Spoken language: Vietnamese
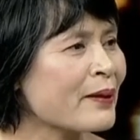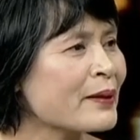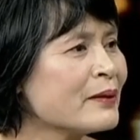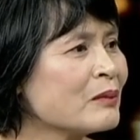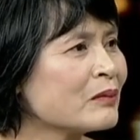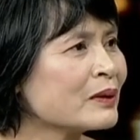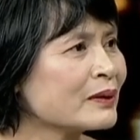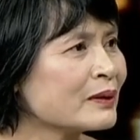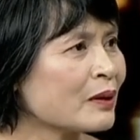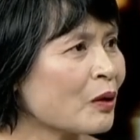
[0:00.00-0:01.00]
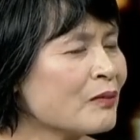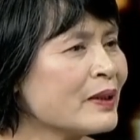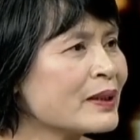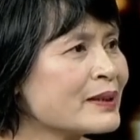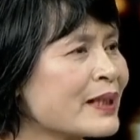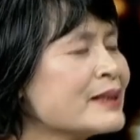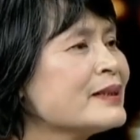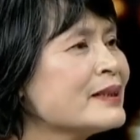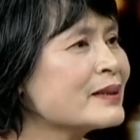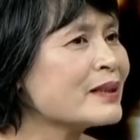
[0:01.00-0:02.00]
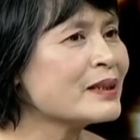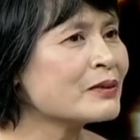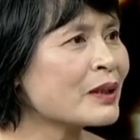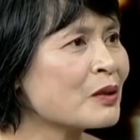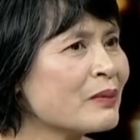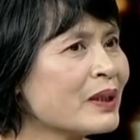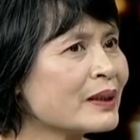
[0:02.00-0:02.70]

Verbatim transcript: thế nhưng nói về cái giá trị dinh dưỡng thì chúng ta đều biết